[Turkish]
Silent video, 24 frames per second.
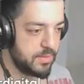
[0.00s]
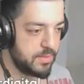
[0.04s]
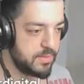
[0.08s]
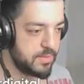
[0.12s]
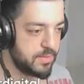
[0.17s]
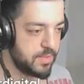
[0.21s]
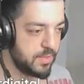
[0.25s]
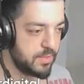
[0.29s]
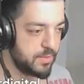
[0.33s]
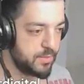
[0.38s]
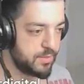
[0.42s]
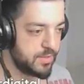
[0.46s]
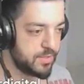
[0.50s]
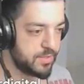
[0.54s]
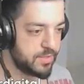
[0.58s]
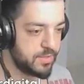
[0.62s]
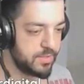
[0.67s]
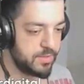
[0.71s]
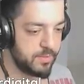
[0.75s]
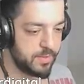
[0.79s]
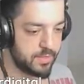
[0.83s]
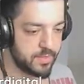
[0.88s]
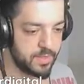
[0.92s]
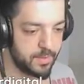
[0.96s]
Sen
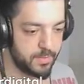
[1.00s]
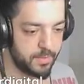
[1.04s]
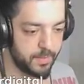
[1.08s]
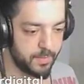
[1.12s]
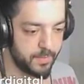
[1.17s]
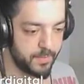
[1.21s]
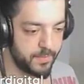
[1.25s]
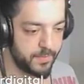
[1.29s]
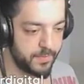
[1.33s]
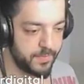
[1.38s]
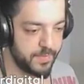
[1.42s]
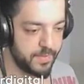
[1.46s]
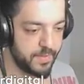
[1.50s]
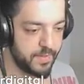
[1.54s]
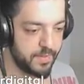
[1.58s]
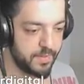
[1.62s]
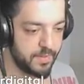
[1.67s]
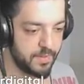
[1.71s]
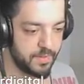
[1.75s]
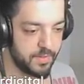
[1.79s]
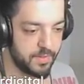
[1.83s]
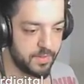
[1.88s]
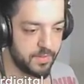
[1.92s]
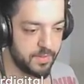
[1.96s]
oradasın değil mi? Tamam.
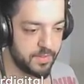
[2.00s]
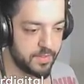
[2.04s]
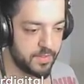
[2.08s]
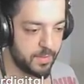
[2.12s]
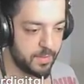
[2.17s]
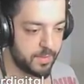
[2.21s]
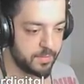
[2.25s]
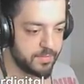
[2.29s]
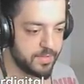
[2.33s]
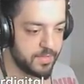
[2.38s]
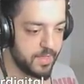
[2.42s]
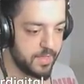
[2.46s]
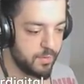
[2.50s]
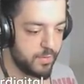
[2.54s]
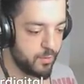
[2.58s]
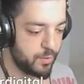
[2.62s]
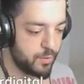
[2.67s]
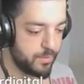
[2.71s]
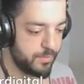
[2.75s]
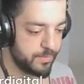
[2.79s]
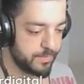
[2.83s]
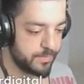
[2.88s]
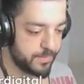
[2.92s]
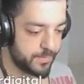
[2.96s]
Tamam
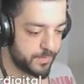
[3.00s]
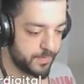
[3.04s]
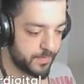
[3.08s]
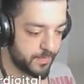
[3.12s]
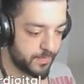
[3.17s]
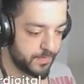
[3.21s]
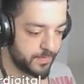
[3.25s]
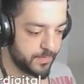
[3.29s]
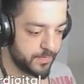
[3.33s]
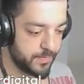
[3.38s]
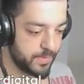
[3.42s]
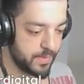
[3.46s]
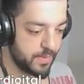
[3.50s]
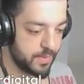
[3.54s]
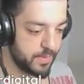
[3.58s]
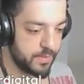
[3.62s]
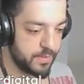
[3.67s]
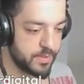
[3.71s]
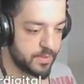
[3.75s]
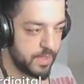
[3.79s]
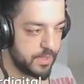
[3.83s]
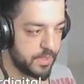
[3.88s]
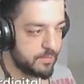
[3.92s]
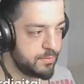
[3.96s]
geliyorum.
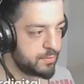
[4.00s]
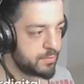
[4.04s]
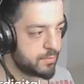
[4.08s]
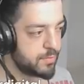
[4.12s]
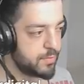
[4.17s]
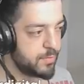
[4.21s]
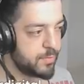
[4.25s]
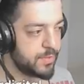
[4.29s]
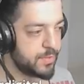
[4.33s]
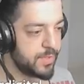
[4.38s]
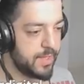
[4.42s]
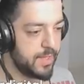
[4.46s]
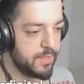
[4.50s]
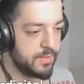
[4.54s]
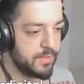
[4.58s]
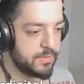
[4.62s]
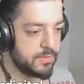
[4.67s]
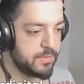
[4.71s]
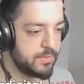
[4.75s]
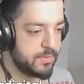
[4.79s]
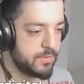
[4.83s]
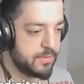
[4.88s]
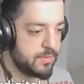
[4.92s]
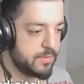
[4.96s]
Geliyorum
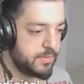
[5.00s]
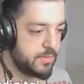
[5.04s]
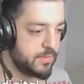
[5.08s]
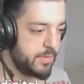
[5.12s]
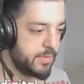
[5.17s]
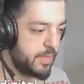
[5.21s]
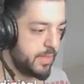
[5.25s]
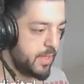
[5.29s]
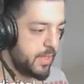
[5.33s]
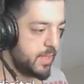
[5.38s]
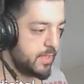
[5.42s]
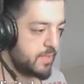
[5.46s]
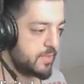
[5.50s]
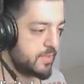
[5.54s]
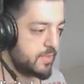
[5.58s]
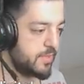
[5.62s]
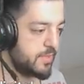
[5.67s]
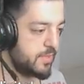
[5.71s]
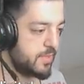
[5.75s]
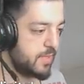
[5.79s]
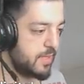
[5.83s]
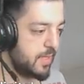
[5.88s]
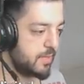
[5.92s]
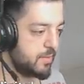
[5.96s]
oraya.
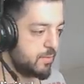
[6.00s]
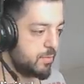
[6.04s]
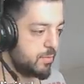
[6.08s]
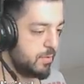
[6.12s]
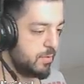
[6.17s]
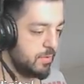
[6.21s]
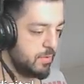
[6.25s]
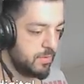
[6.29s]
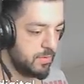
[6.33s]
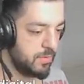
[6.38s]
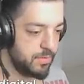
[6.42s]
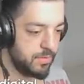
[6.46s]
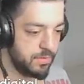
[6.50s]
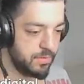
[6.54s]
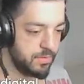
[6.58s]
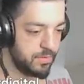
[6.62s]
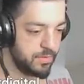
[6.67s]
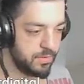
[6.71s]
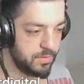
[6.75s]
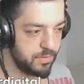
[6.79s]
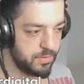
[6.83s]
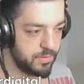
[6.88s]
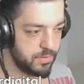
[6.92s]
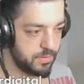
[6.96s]
Az dikkatli ol.
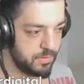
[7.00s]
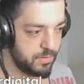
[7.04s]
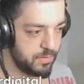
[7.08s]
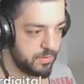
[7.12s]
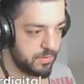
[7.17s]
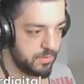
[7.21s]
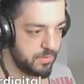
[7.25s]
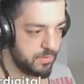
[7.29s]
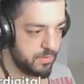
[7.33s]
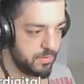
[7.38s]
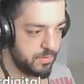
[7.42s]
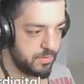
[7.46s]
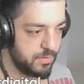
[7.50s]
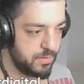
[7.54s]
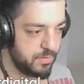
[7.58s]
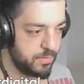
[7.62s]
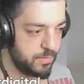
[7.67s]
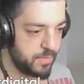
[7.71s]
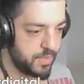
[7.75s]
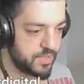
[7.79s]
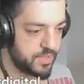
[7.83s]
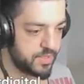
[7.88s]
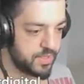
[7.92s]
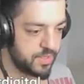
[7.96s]

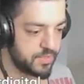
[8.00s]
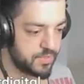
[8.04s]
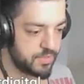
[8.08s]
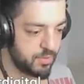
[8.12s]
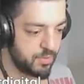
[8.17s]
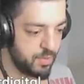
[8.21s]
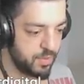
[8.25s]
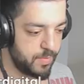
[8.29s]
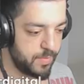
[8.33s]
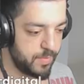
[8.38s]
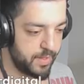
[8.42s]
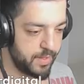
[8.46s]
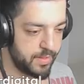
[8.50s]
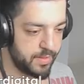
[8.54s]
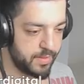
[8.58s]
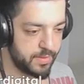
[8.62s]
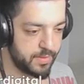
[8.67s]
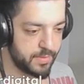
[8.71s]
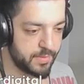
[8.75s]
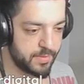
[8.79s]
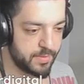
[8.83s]
Başkasını ölme.